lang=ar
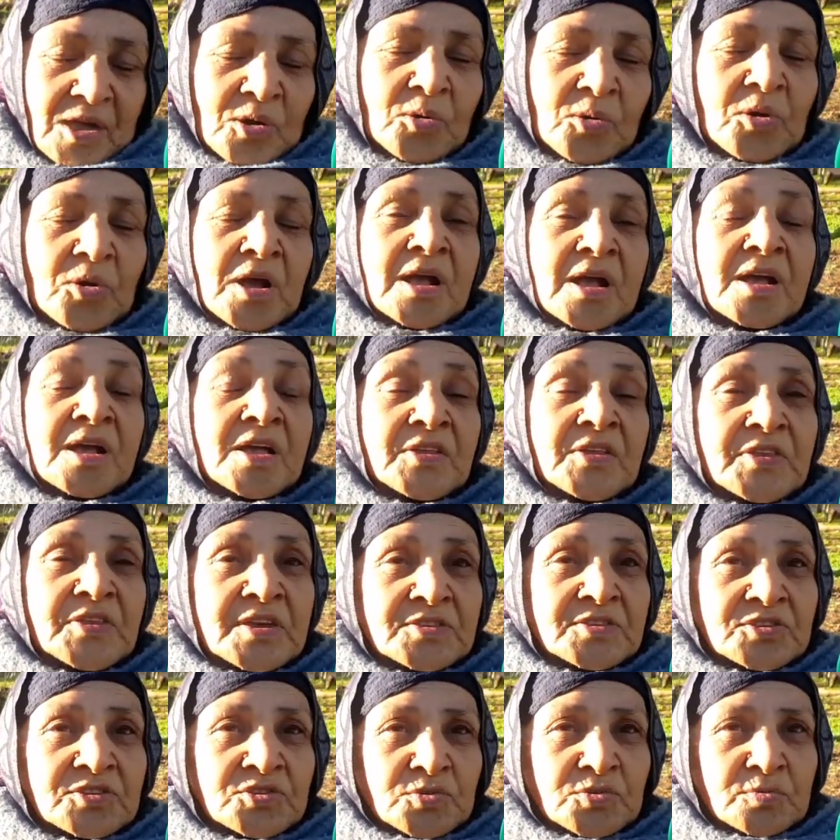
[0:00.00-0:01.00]
وحا
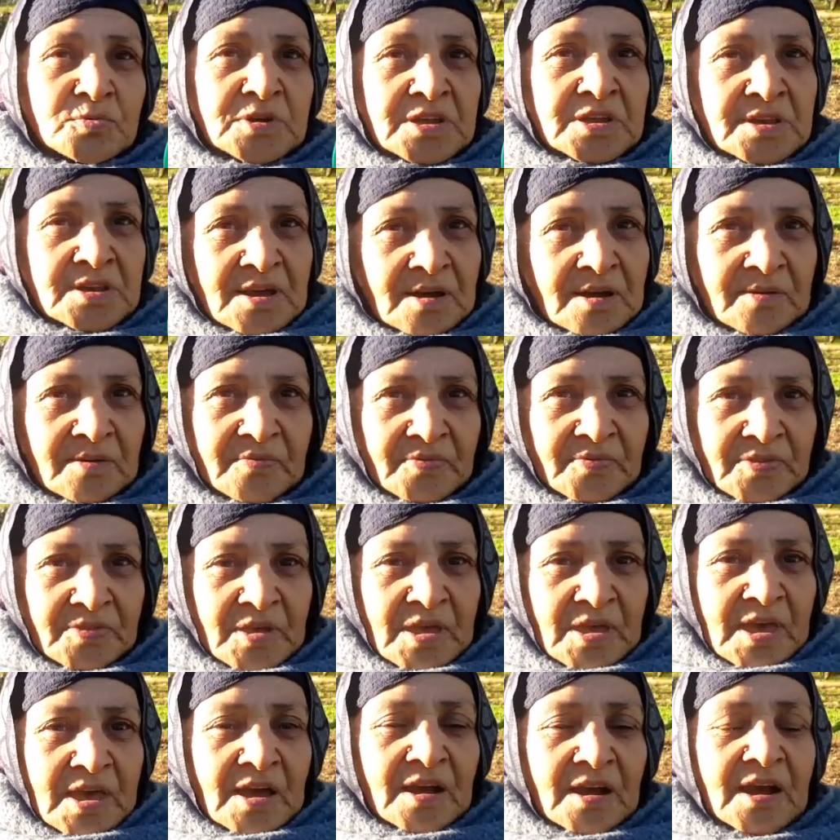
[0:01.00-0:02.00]
حنا تشوينا
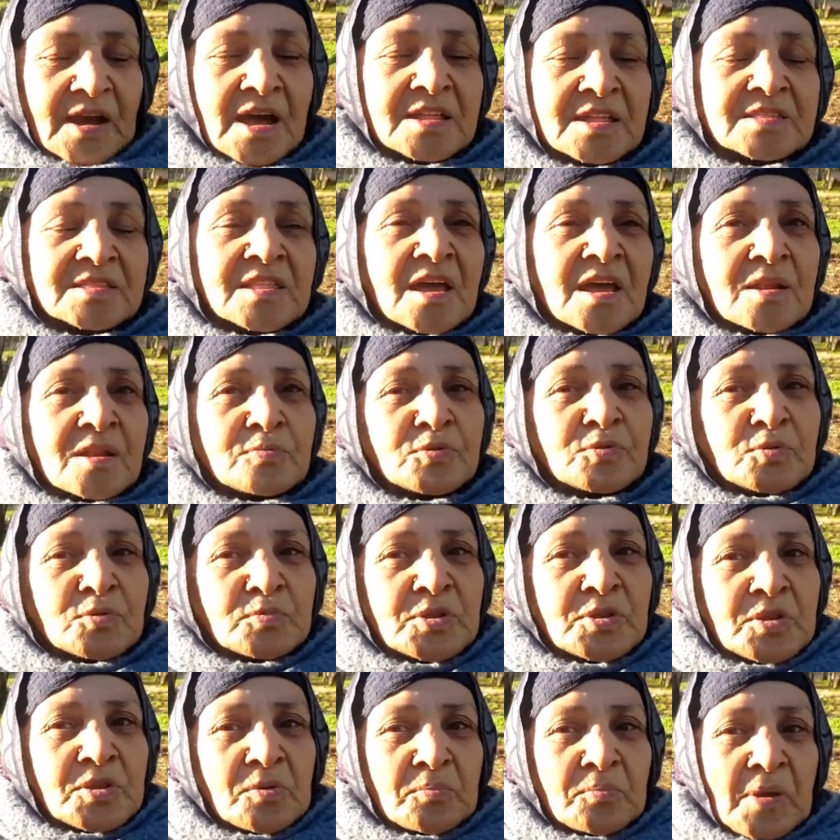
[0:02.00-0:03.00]
كنطالبوا
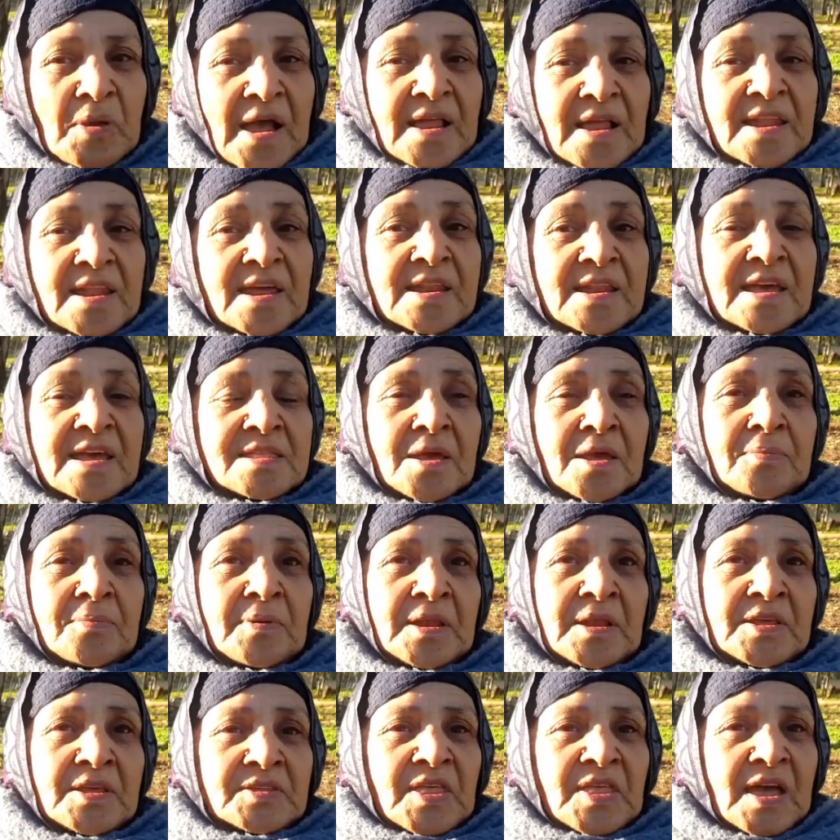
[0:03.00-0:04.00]
منهم بحال انا
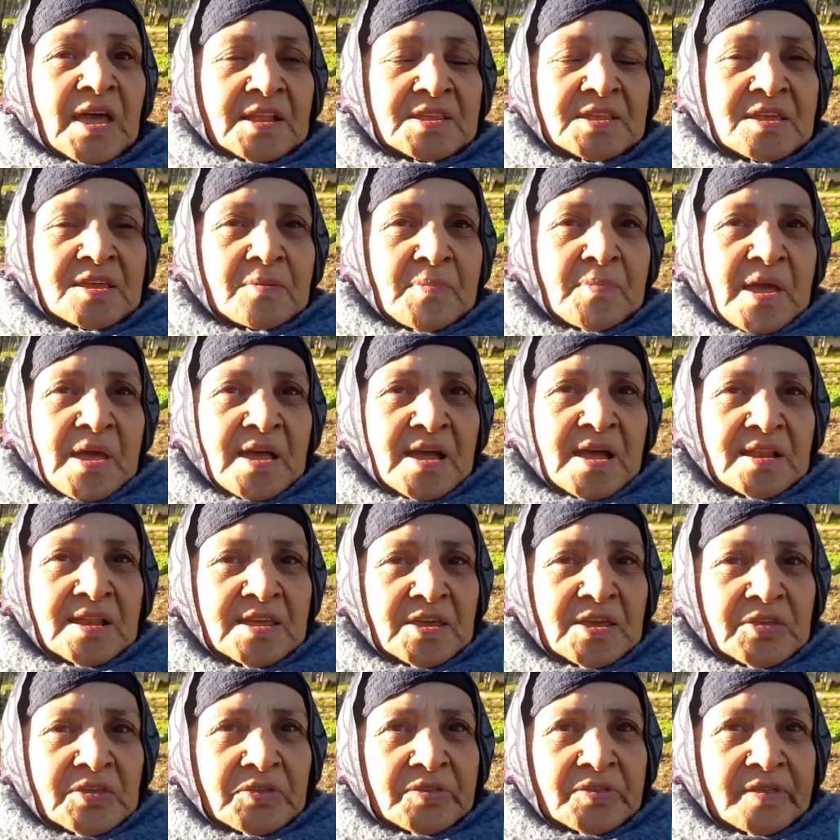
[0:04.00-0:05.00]
دابا اللي ضاع ليا
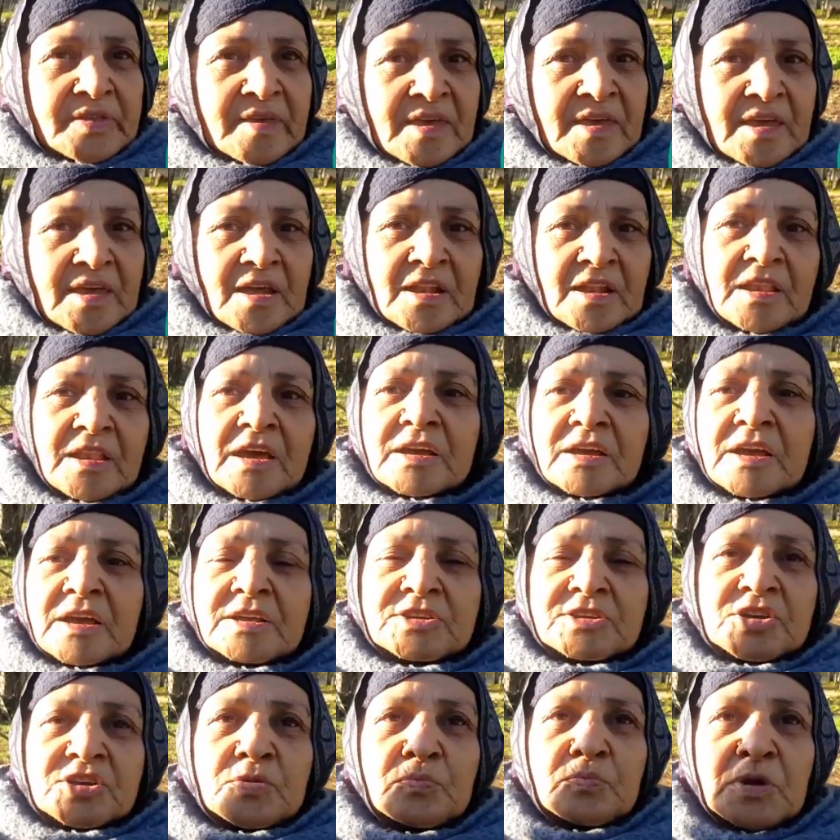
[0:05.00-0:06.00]
محالي لا
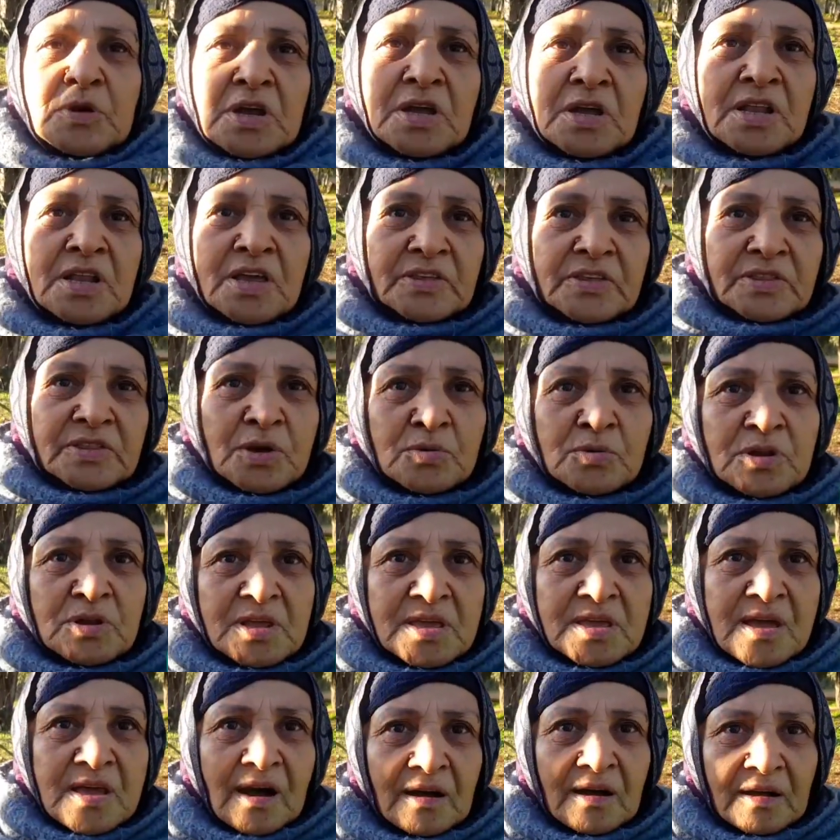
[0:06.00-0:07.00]
كان شي اللي عطيوه
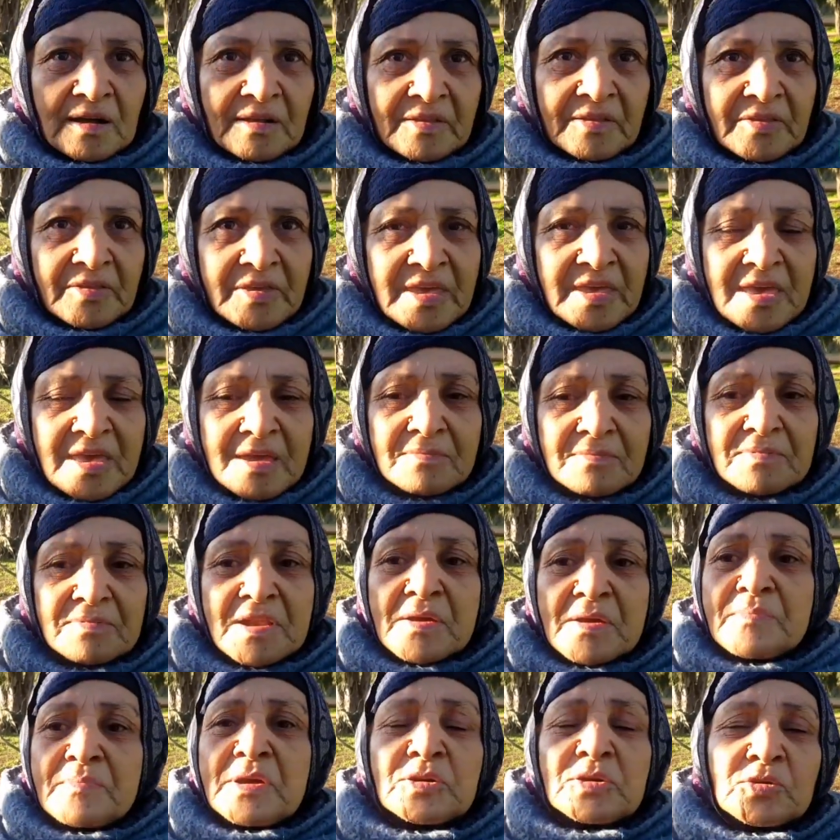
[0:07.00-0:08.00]
ليا
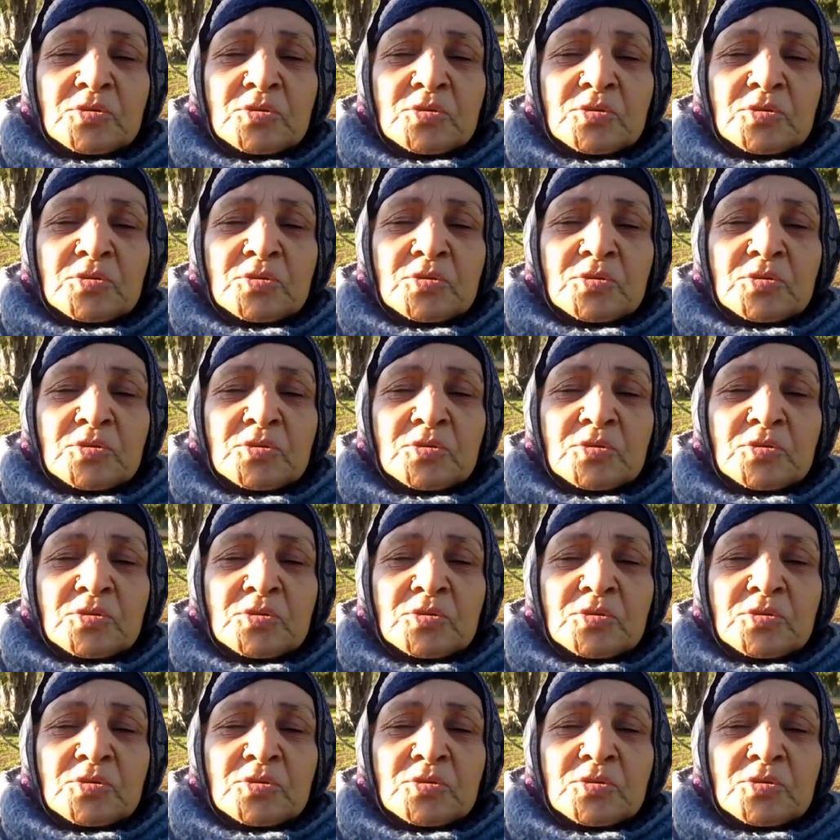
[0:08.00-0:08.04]
بلا ما